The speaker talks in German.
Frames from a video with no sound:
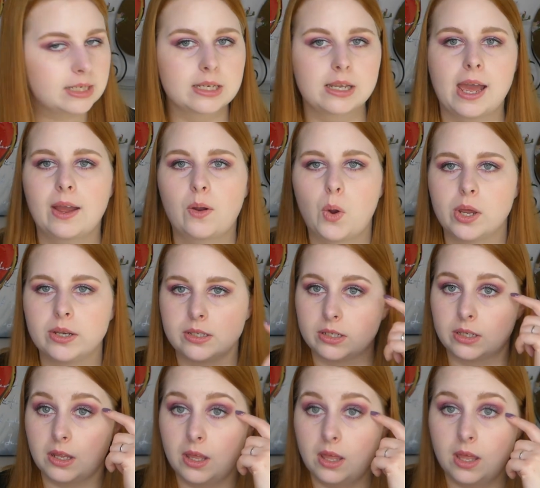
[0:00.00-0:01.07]
Ich trage
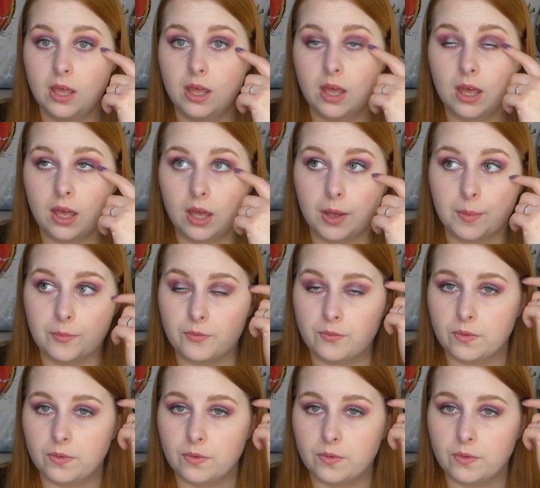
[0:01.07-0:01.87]
heute ähm,